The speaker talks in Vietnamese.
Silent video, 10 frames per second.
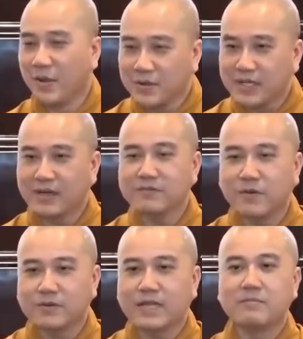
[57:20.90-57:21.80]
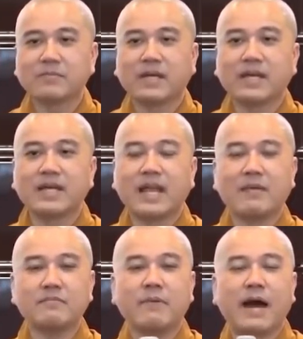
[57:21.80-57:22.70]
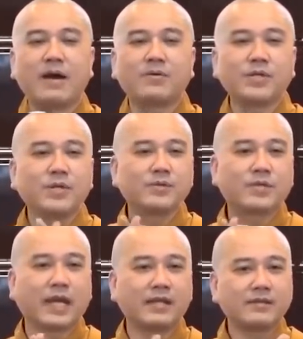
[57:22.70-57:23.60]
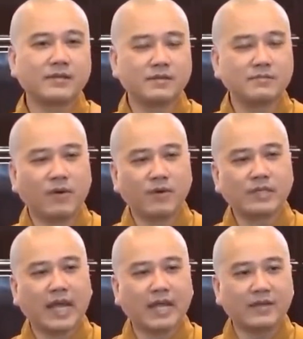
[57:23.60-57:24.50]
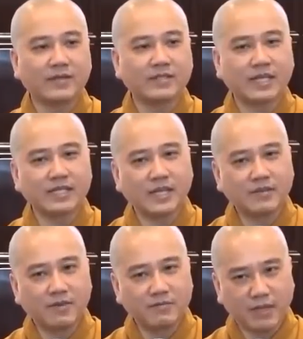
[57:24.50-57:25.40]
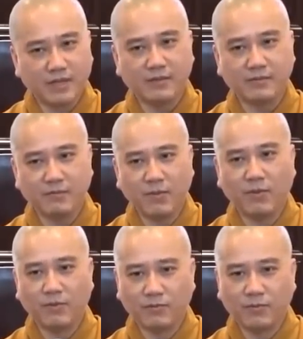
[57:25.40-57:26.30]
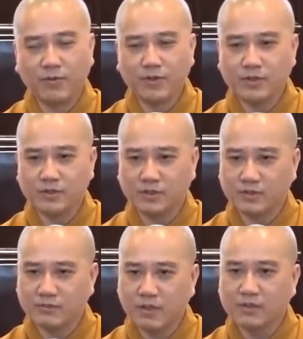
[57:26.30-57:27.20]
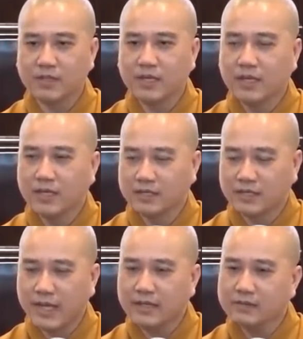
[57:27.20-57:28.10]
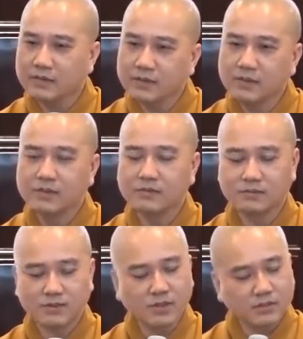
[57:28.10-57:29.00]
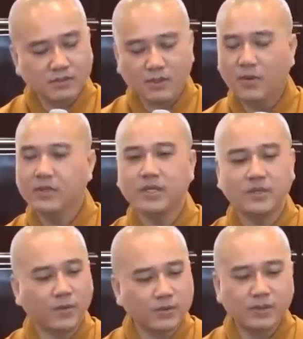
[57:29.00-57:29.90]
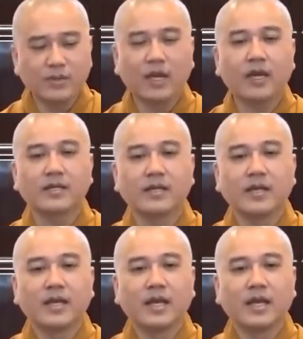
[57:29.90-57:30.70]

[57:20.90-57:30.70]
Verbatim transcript: Đối cảnh vô tâm nghĩa là bao nhiêu cảnh tượng mỗi ngày nó xảy đến với mình, buồn vui được mất, ghét thương tức tối gì đủ thứ hết.